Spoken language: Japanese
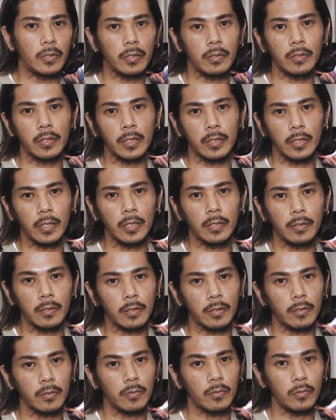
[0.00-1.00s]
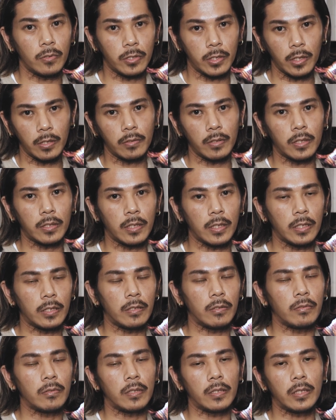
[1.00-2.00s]
てくださいこうしてくださいっ
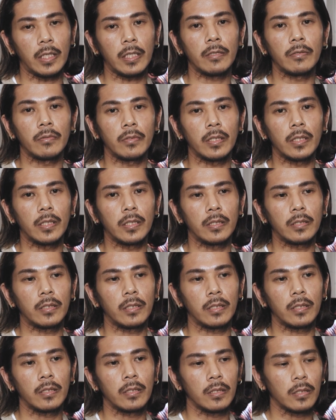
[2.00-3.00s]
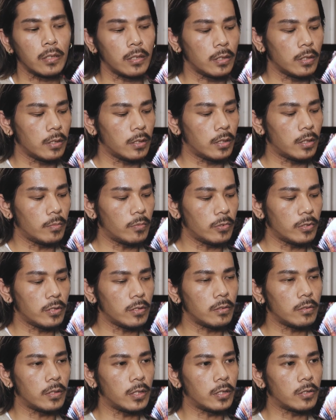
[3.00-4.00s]
ていうのがなるのかなってでもち
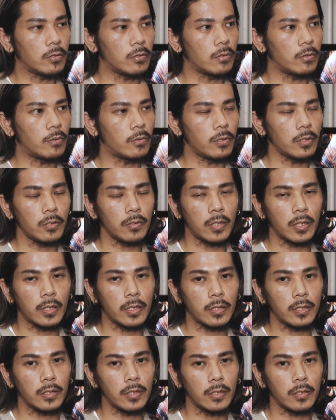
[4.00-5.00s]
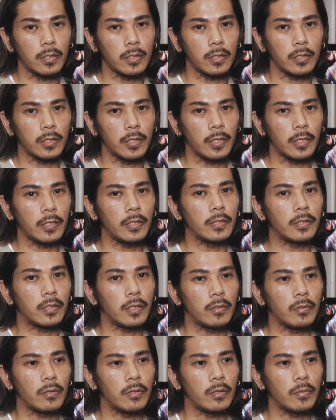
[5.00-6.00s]
ろんねちょっと彫りの話全然してないです
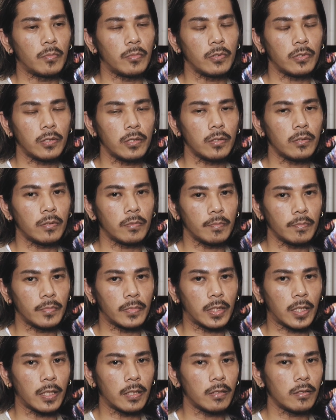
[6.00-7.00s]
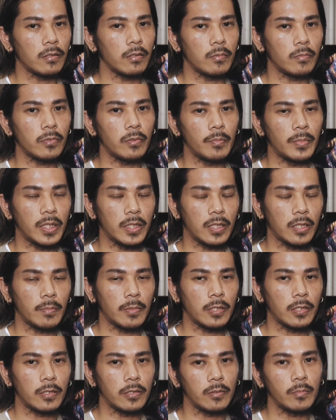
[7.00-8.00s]
けどもちろんタトゥーもめちゃめちゃ